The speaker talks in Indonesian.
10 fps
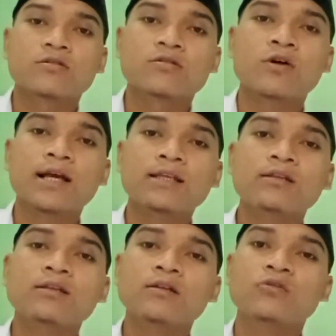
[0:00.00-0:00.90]
Soal
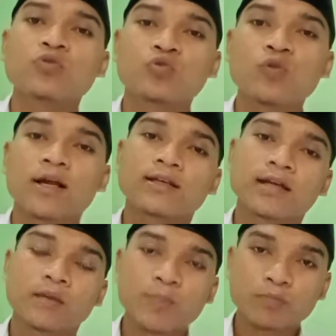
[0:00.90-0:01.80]
dukungan
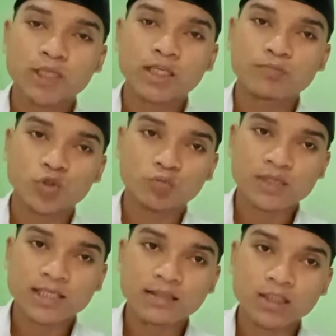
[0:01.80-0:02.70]
dari pimpinan
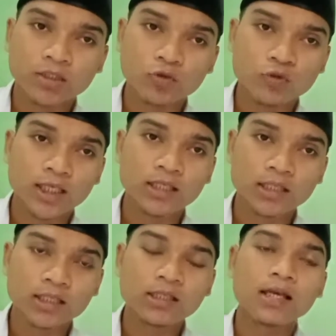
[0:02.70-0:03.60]
pondok pesantren Nurul Huda
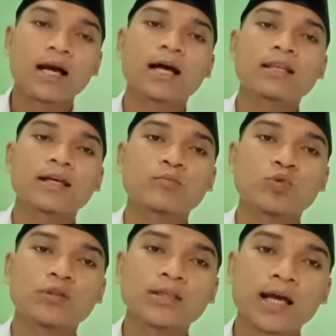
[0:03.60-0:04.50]
ini,
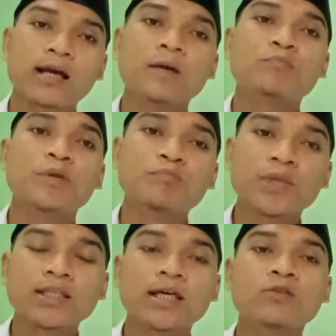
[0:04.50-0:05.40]
alhamdulillah
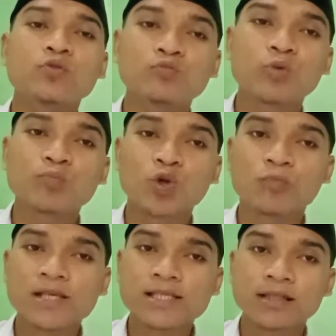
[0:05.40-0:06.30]
pimpinan umum
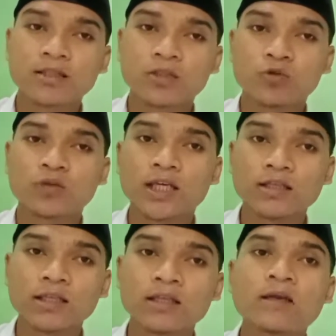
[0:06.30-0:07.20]
pondok pesantren Nurul Huda
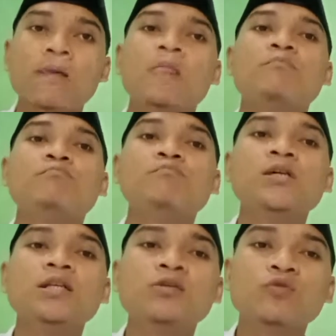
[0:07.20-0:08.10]
ini
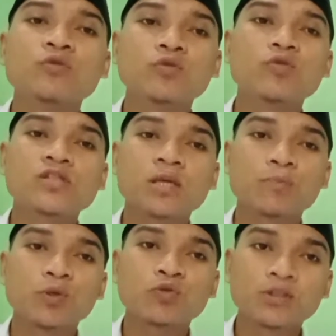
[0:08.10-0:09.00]
mendukung
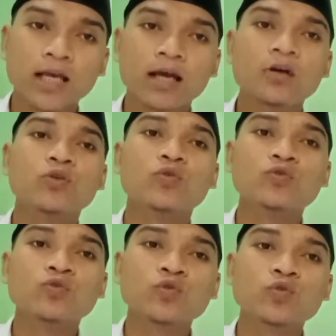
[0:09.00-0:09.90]
sepenuhnya
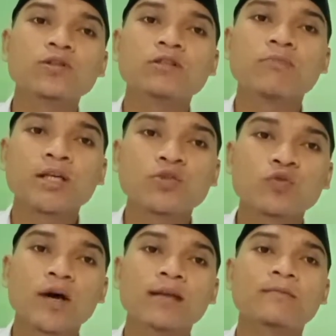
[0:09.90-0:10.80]
untuk
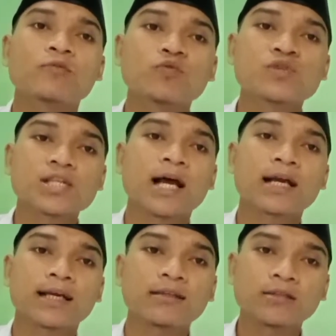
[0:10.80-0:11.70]
kemajuan usaha
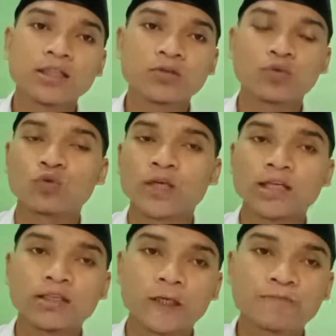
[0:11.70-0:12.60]
kantin Nurul Huda
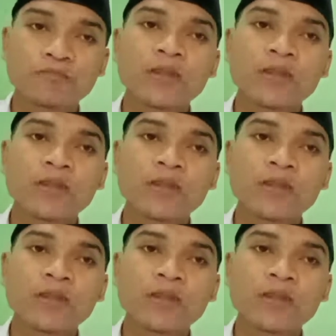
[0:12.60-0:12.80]
ini.